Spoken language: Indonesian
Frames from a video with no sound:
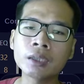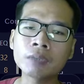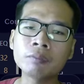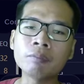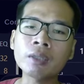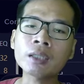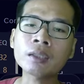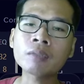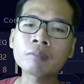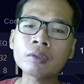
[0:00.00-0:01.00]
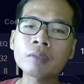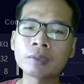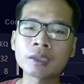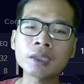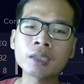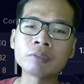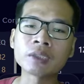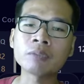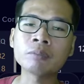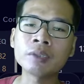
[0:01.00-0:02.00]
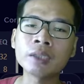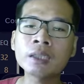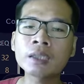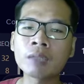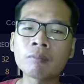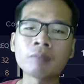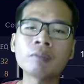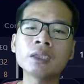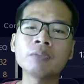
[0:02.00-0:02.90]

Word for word: lebih baik kita nama itu ambil saja meskipun dikit lama-lama jadi